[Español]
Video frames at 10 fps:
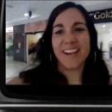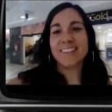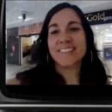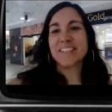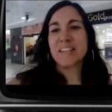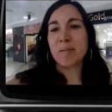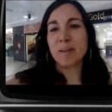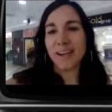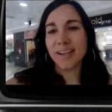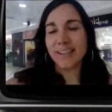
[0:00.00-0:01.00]
Antes de
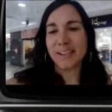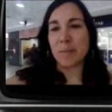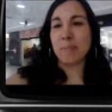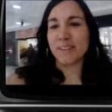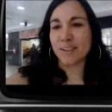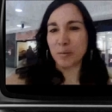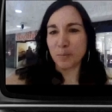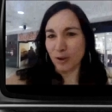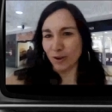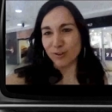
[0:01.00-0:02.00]
hablar y repetir
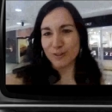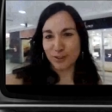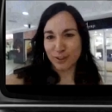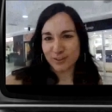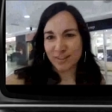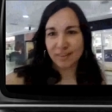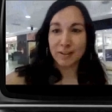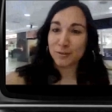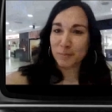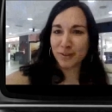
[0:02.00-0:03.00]
como loros lo que nos
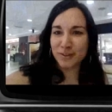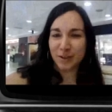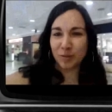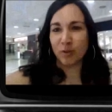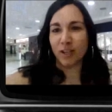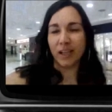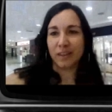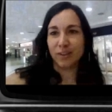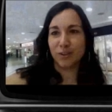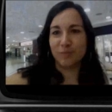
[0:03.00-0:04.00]
dicen los medios de
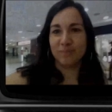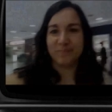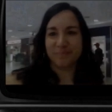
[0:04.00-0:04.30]
comunicación.